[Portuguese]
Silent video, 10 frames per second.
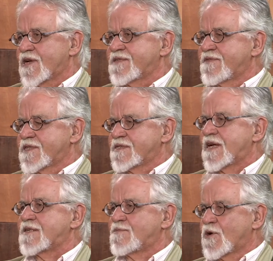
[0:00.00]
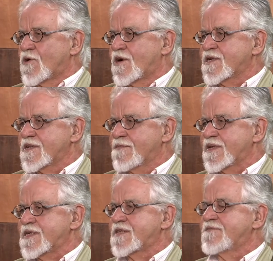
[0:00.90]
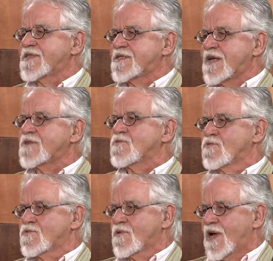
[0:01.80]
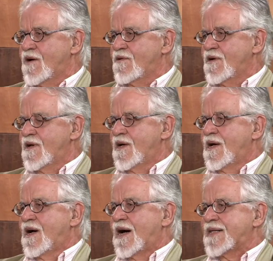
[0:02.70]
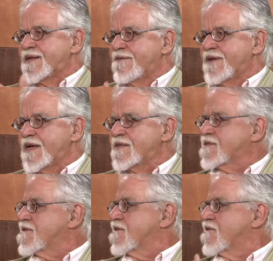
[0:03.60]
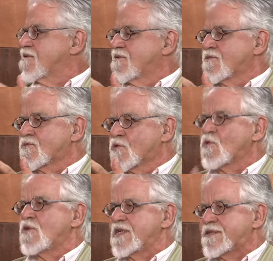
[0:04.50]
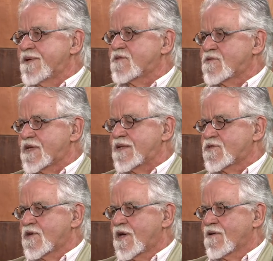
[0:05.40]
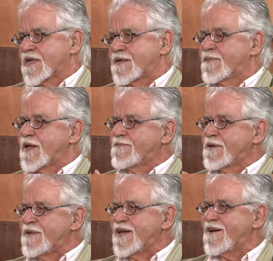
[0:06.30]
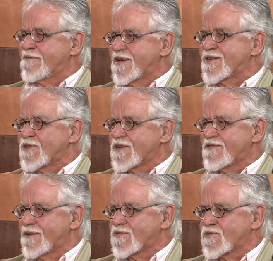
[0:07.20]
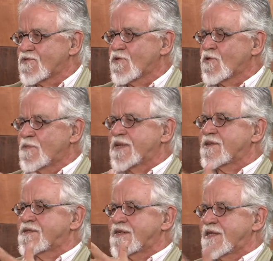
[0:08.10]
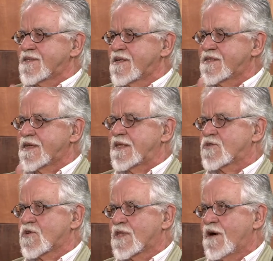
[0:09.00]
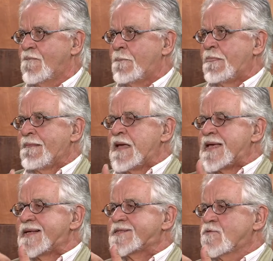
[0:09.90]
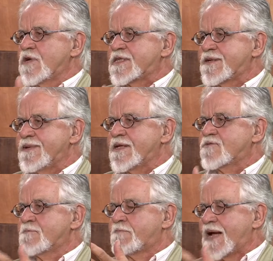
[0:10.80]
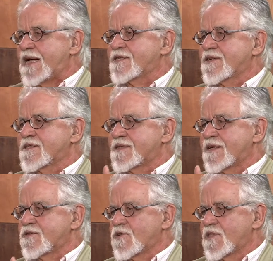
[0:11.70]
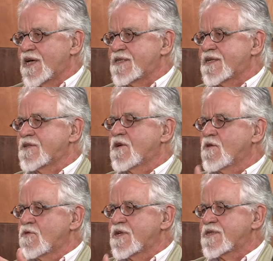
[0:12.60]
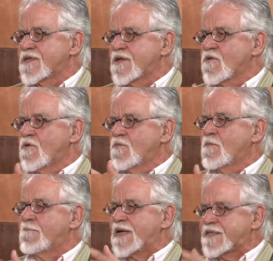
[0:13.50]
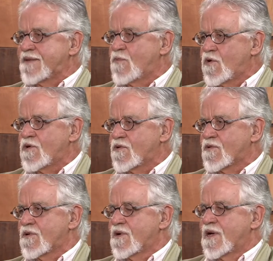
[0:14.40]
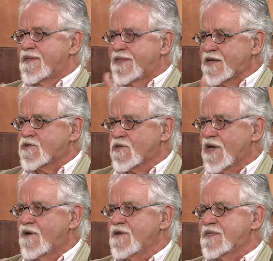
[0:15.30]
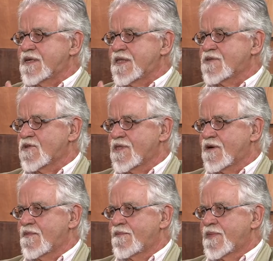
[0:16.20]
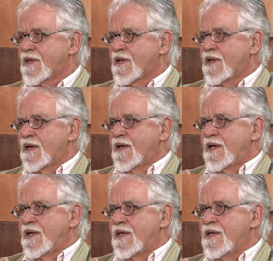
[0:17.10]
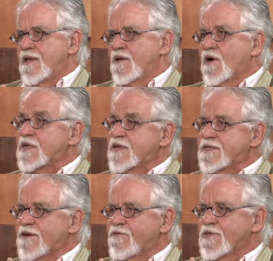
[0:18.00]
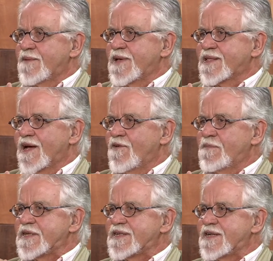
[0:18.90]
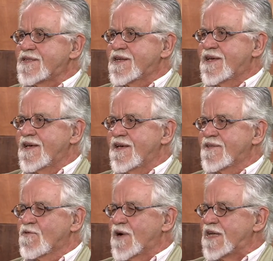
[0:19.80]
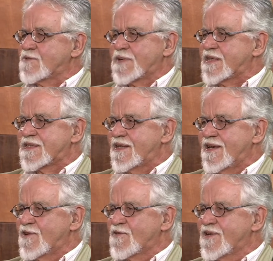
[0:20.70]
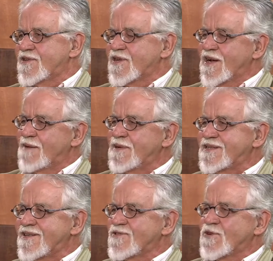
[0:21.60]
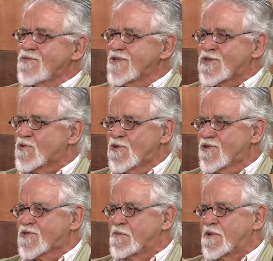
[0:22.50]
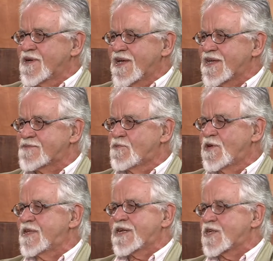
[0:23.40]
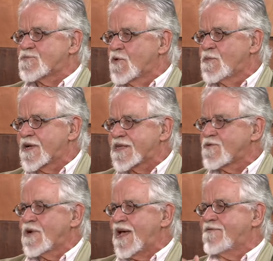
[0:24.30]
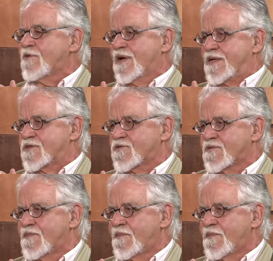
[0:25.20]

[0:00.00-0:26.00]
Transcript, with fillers: é a diversidade biológica, mas a diversidade cultural, através do conhecimento tradicional. Quer dizer, pela primeira vez nós vemos um documento internacional esse conhecimento e práticas tradicionais sendo reconhecida como um patrimônio nacional e internacional. E eu acho que isso é fundamental, apesar de que, no caso brasileiro, isso acaba sendo só um discurso, porque as políticas públicas não levam a isso.